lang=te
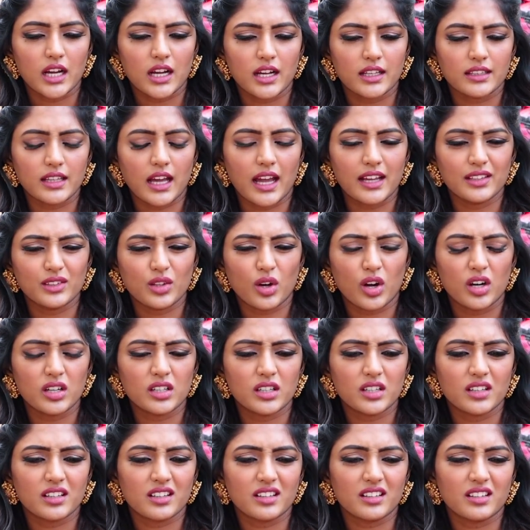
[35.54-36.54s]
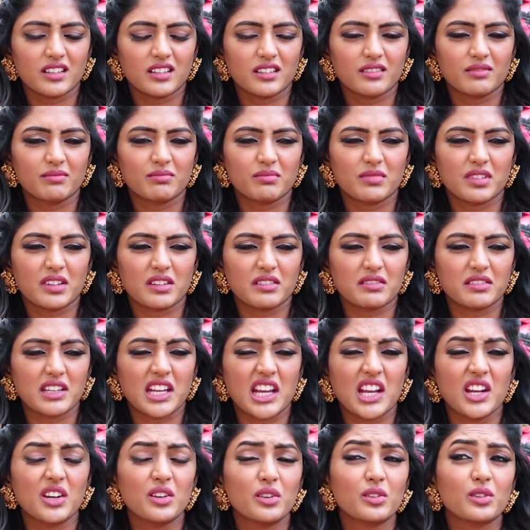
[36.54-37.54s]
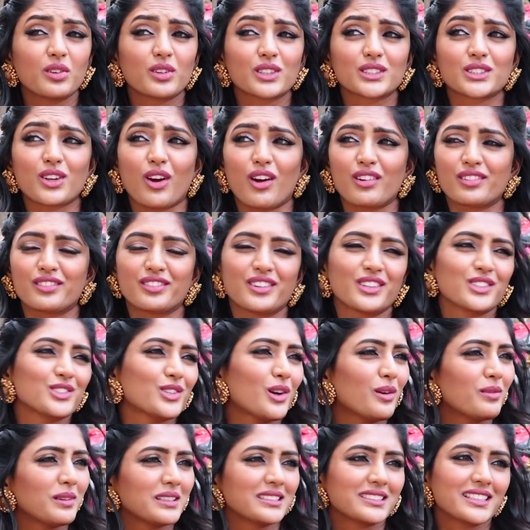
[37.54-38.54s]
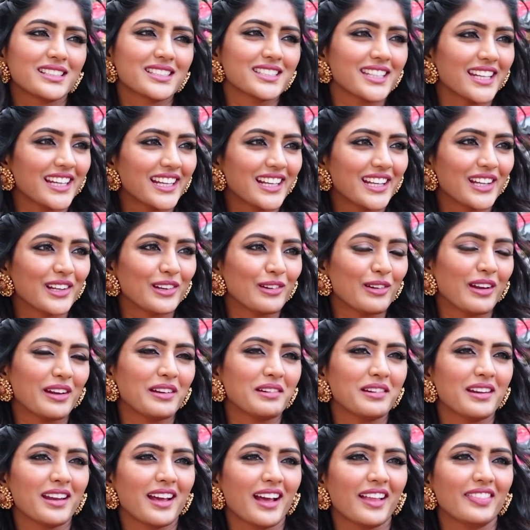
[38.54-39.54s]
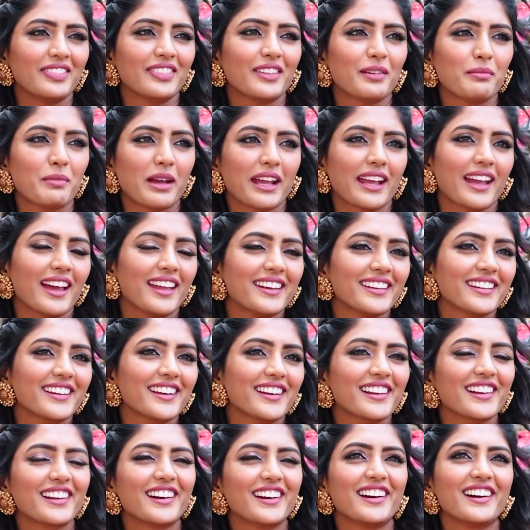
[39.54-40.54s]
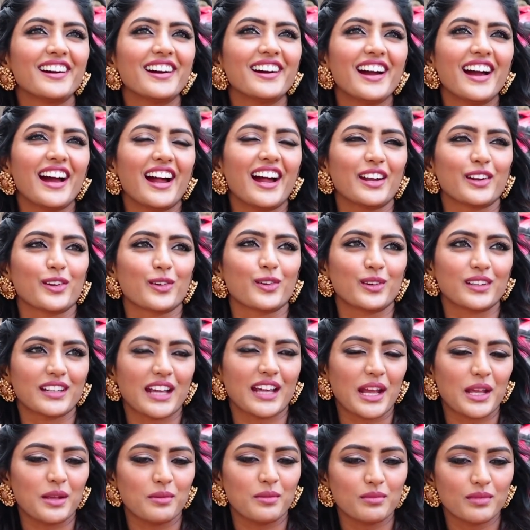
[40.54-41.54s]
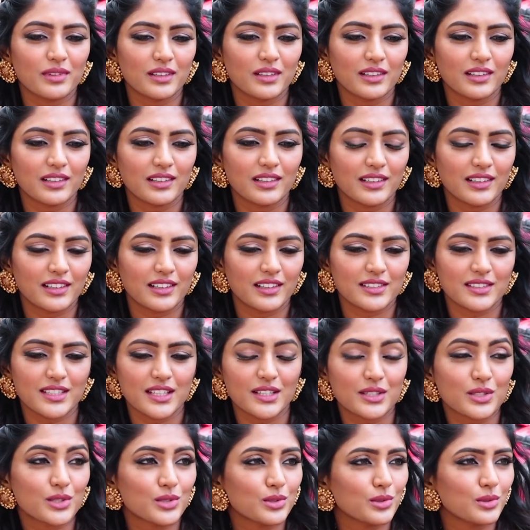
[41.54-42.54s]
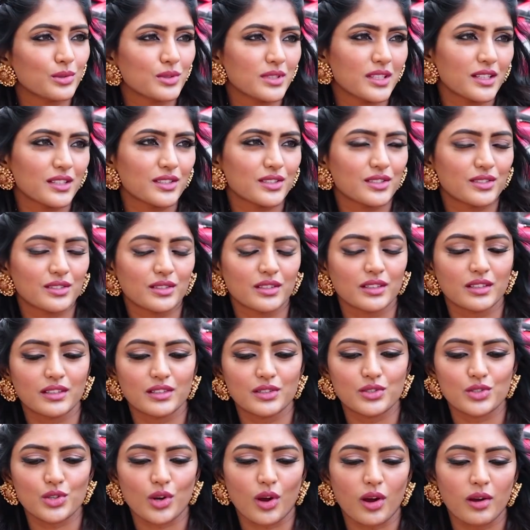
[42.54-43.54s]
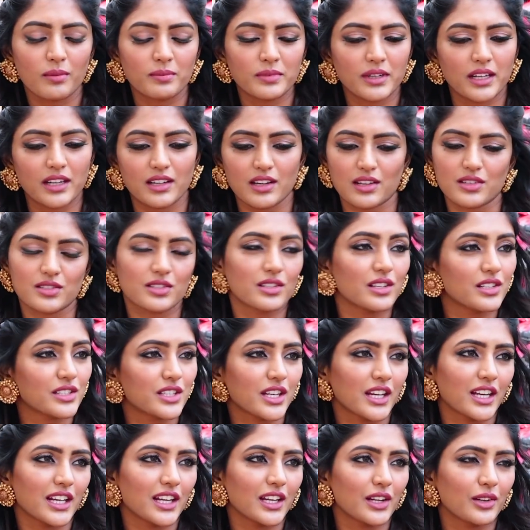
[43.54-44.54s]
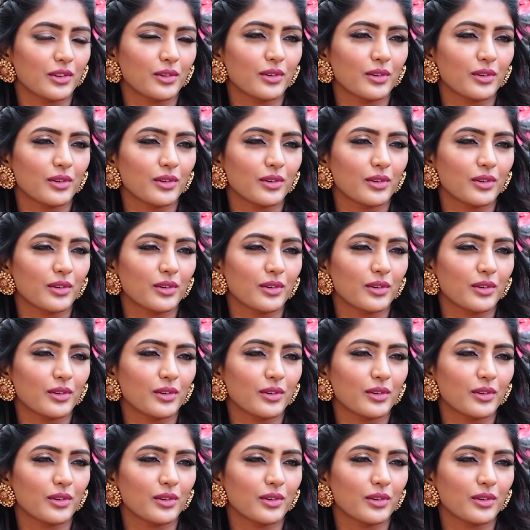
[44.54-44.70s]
ఐ థాట్ నేను ఒక సాఫ్ట్వేర్ జాబ్ అసలు చేయలేను అండ్ అంత మెకానికల్గా అంటే ఒక టైం సిక్స్ టు సిక్స్ జాబ్ నేను అస్సలు చేయలేను